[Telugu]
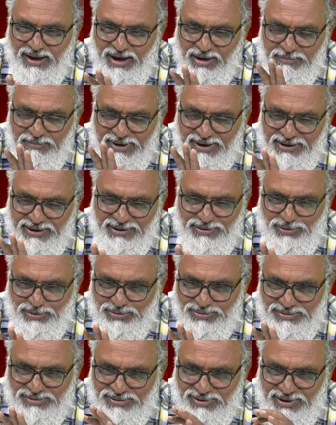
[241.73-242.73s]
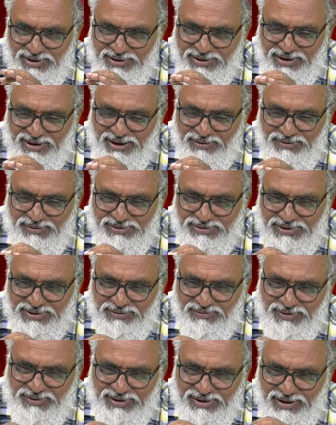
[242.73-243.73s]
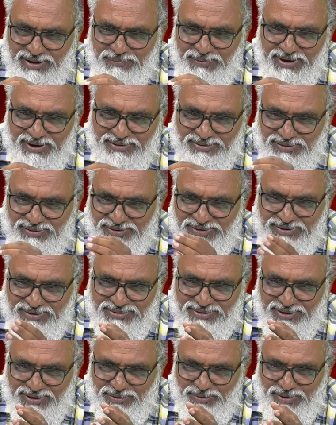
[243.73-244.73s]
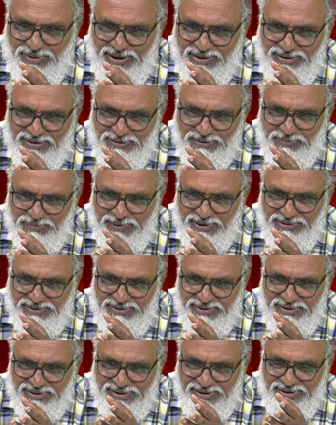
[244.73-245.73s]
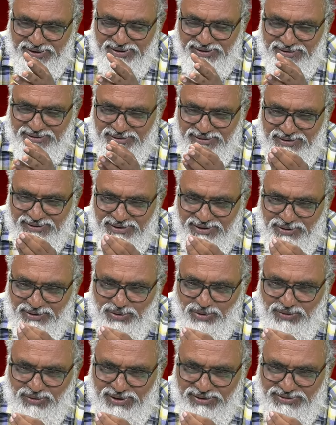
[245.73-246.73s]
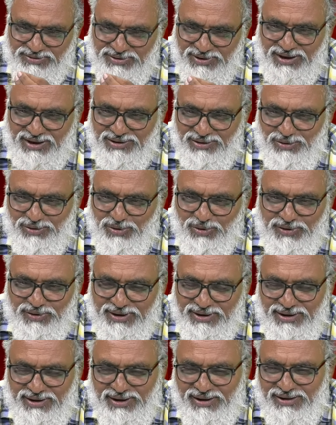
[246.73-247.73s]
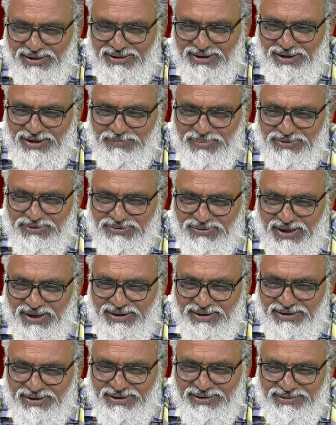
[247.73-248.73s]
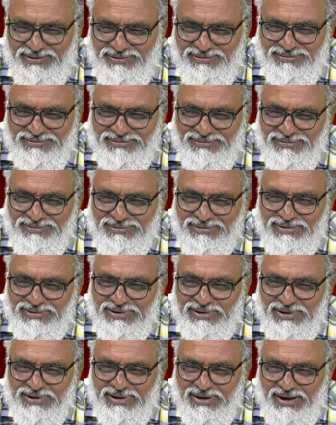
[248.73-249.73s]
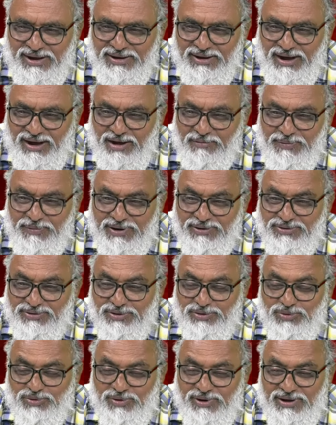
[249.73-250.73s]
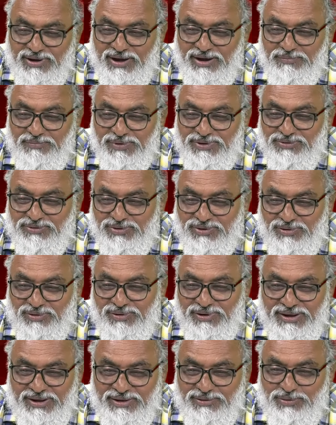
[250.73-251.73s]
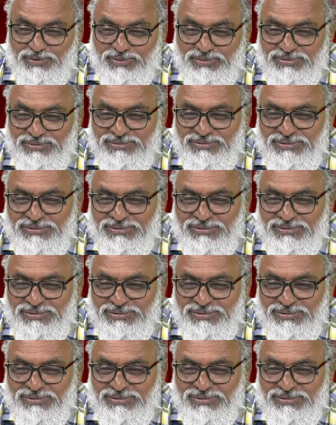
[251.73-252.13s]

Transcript: ఆ మేరకు అంటే ఆవిడ తీవ్రంగా ప్రయత్నం చేశారు కాంగ్రెస్ పార్టీని ఏదో ఒక స్థానంలోనైనా గెలిపించాలి అని కానీ ఆ పరిస్థితి కూడా కనిపించటం లేదు